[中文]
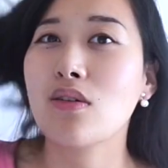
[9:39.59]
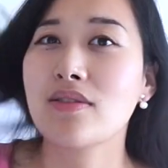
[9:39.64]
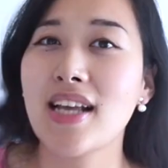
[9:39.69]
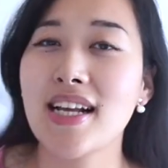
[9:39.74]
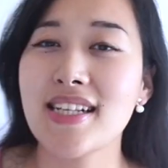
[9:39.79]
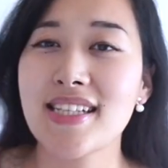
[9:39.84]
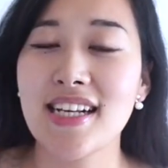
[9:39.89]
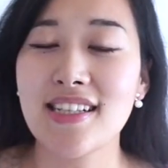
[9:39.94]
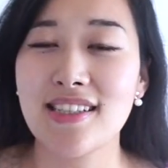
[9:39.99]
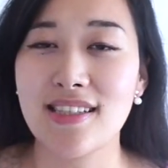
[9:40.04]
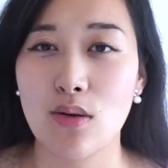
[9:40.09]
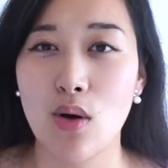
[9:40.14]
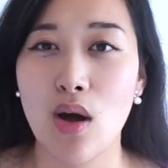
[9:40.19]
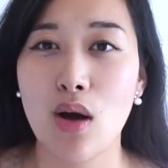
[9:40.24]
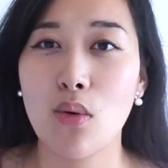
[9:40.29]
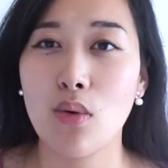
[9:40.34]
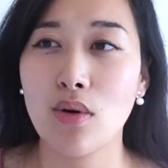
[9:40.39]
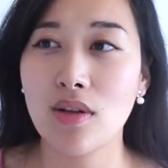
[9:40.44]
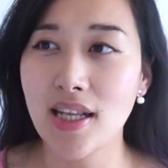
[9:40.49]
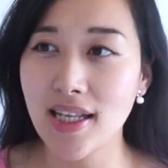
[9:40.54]
大家喜
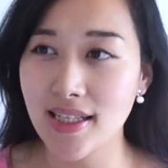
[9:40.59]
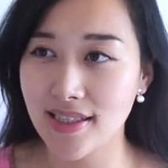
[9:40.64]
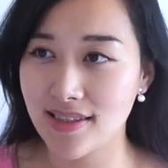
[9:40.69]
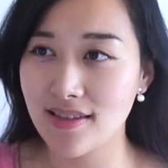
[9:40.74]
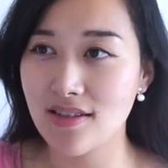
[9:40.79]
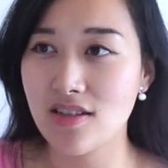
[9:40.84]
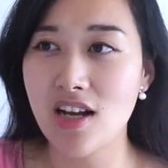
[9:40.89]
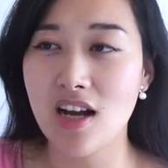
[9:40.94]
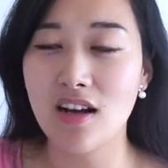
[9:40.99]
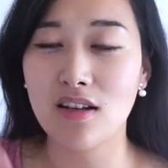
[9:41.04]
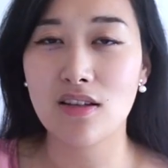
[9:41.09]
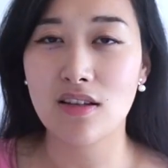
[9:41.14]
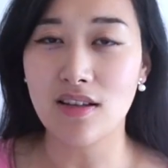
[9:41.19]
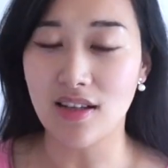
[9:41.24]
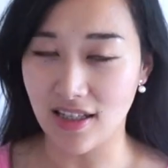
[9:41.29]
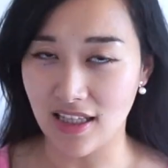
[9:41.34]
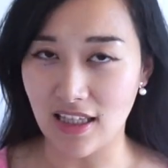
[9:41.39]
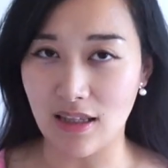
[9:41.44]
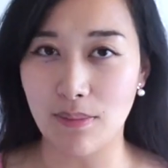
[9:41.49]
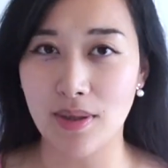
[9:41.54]
欢类似这样
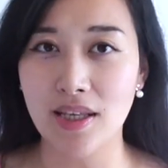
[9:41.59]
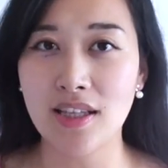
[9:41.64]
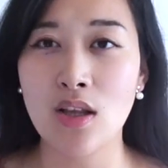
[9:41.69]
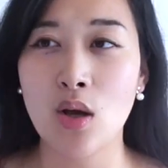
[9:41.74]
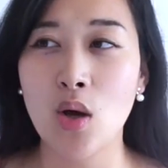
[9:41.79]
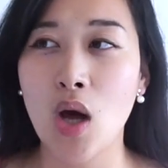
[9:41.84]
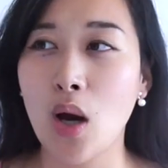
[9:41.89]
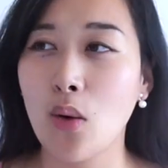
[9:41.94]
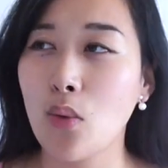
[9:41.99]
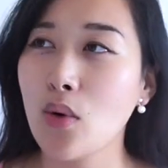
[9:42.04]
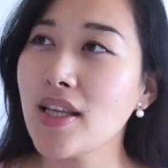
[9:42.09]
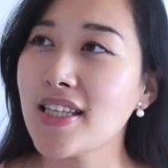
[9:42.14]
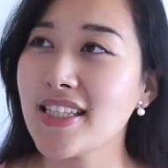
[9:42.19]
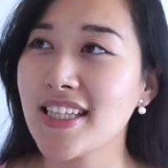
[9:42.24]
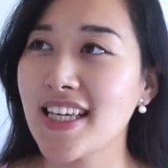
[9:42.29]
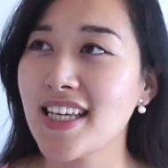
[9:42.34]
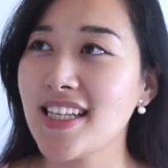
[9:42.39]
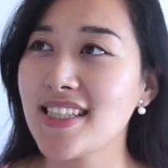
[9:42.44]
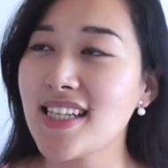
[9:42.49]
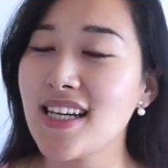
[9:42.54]
的影片的话，我也
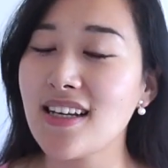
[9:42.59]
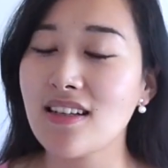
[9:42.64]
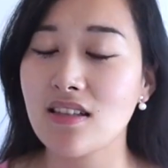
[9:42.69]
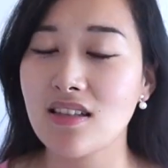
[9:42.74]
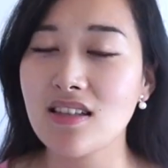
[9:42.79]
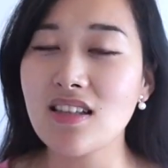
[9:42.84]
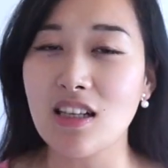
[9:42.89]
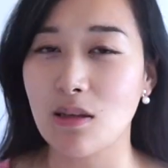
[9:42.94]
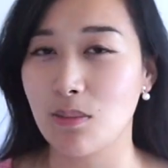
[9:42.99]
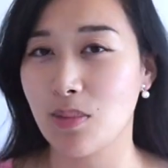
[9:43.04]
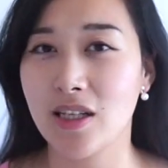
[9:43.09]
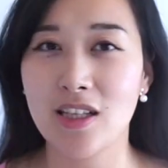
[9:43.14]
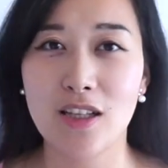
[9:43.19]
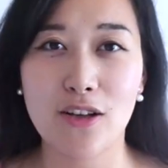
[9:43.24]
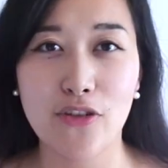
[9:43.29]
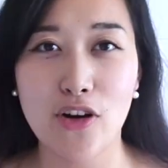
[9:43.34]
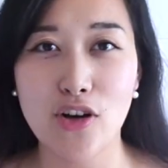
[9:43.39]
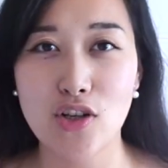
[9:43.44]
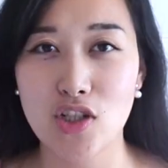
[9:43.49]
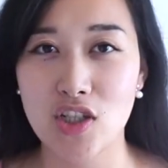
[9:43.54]
可以再以影片
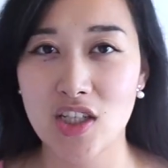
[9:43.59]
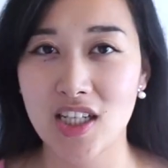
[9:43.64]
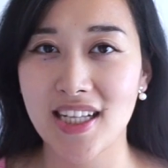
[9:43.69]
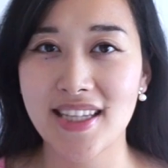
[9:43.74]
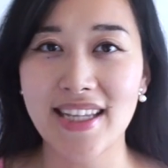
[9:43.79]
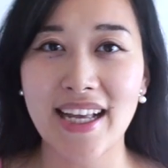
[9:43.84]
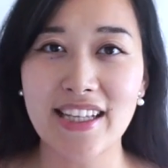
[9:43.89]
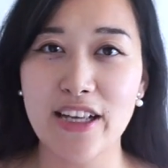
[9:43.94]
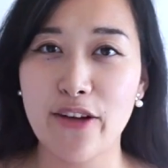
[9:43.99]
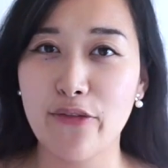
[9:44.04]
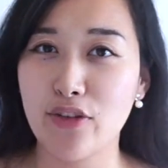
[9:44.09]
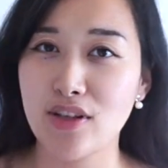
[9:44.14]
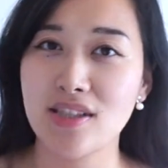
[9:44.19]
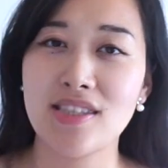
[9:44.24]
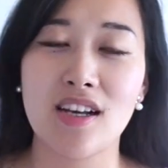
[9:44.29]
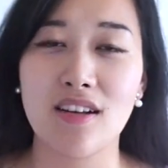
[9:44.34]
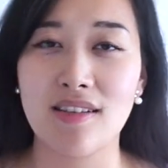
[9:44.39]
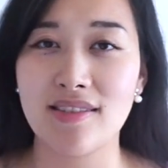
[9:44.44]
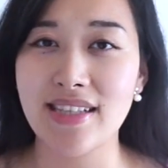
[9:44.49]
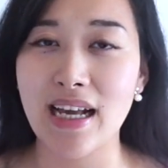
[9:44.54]
的方式跟大家分
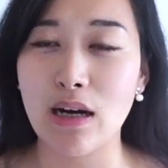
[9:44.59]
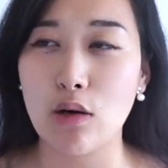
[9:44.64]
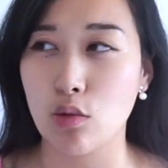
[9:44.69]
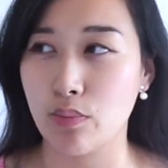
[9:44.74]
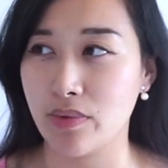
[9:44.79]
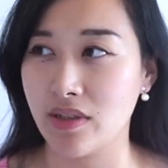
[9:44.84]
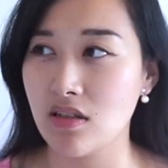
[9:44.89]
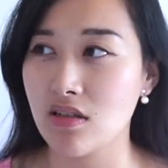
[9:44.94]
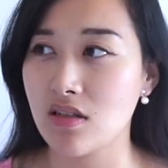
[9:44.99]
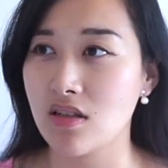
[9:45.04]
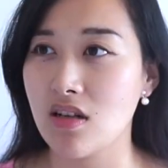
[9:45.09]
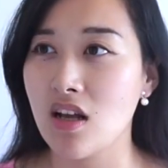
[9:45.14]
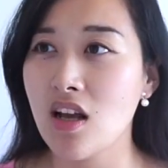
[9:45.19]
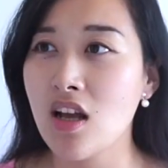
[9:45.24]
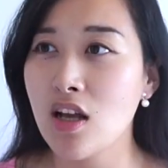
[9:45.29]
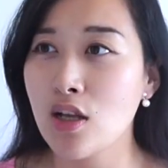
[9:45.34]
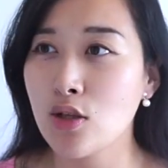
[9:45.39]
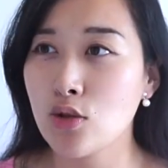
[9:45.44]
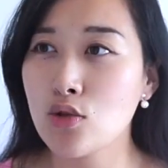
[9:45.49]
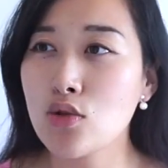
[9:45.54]
享一下我平时
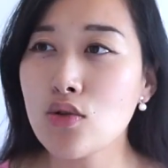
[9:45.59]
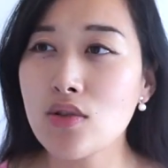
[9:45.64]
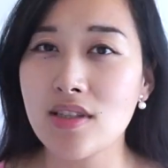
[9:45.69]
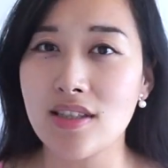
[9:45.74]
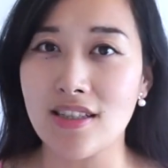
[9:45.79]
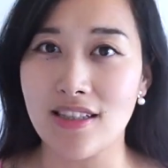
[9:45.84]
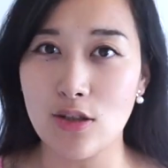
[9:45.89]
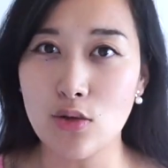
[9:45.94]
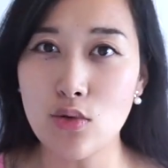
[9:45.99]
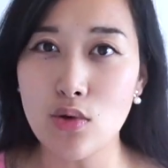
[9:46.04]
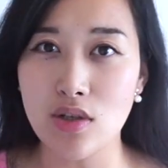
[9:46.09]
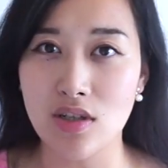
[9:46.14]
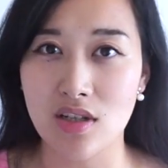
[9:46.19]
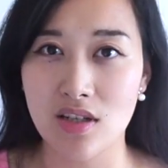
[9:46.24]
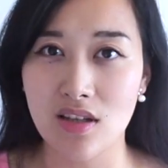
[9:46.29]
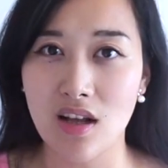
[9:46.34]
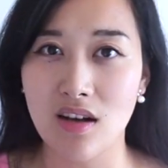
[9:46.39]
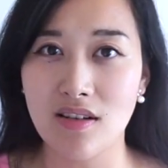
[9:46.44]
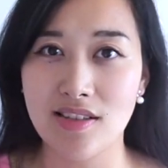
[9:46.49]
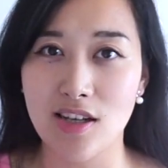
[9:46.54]
具体落
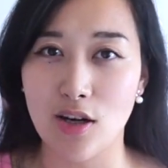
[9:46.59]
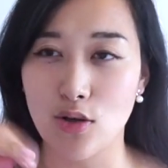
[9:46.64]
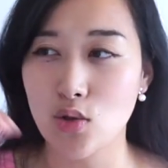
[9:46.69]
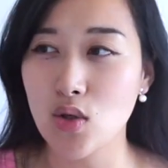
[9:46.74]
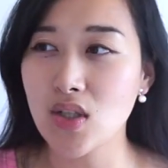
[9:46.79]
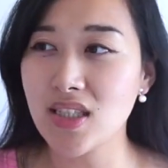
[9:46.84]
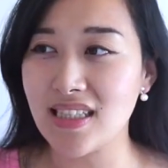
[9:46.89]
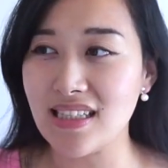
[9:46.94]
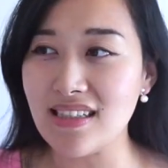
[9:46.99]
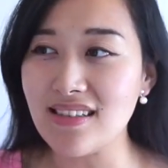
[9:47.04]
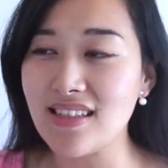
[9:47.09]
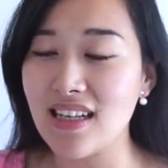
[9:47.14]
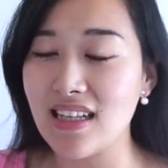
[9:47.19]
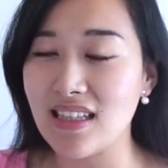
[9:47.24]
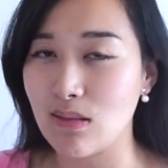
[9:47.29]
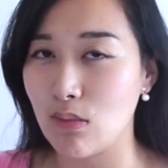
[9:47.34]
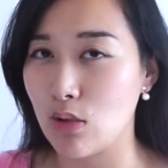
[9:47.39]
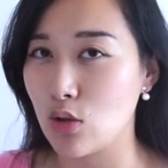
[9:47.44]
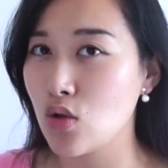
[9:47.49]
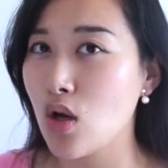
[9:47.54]
实到小说情节
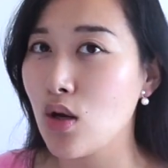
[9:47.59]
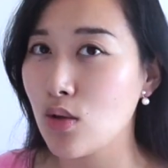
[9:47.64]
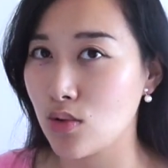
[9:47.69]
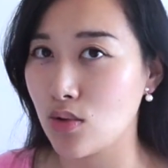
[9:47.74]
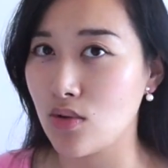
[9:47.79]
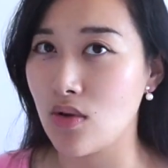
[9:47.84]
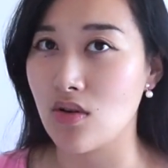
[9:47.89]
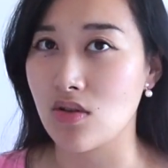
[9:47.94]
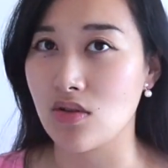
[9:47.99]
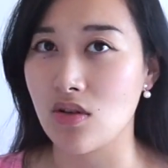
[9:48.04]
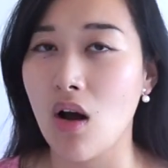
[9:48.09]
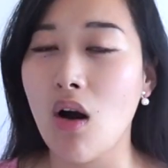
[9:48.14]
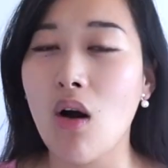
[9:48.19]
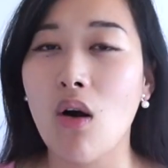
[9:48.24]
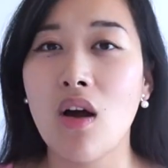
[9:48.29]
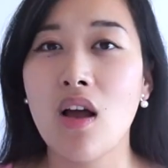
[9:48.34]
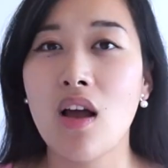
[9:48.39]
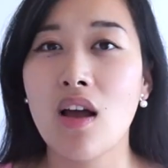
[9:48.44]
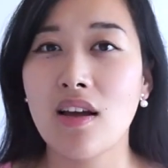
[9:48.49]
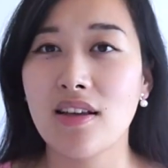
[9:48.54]
怎么创作的时候